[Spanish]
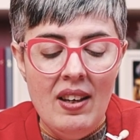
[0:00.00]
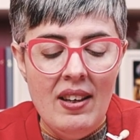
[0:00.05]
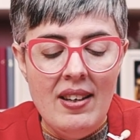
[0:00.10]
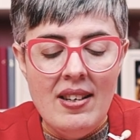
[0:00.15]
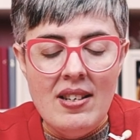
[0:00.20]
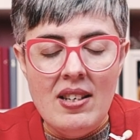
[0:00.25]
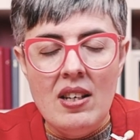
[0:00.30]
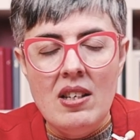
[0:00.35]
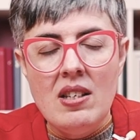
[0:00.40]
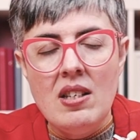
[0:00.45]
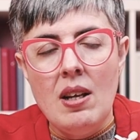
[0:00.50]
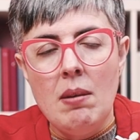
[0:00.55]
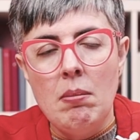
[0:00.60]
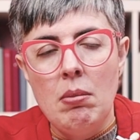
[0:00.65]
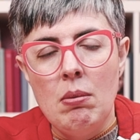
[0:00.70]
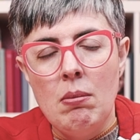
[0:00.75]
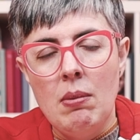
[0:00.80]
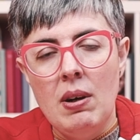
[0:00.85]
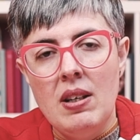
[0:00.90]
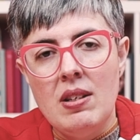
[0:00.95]
Y es que esta
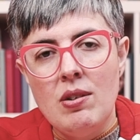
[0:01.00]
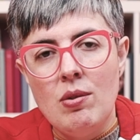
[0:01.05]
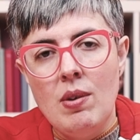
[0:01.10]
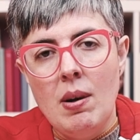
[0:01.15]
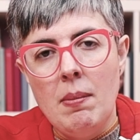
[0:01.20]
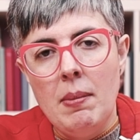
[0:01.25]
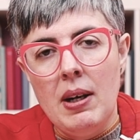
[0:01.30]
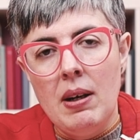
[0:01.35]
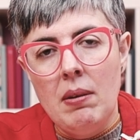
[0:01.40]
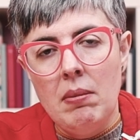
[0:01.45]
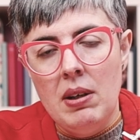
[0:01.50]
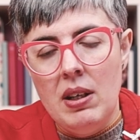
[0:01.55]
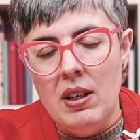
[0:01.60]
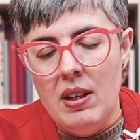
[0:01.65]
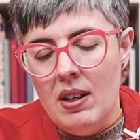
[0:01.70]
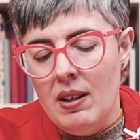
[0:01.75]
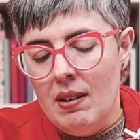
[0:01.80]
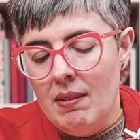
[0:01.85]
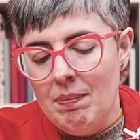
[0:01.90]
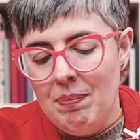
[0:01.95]
pluma es una
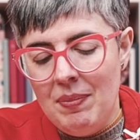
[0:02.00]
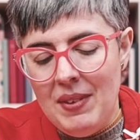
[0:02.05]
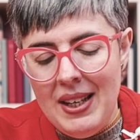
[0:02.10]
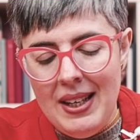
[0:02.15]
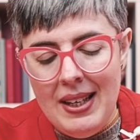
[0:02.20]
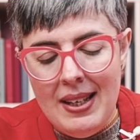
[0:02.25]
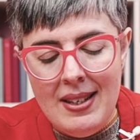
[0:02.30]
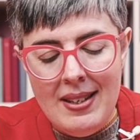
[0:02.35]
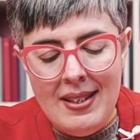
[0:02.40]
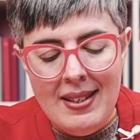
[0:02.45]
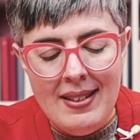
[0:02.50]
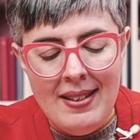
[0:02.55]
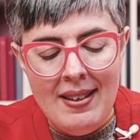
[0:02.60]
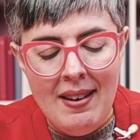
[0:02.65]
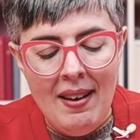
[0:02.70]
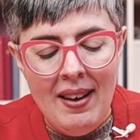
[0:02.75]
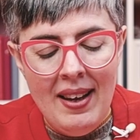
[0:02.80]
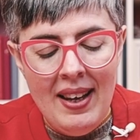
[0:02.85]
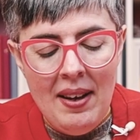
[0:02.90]
maravilla, es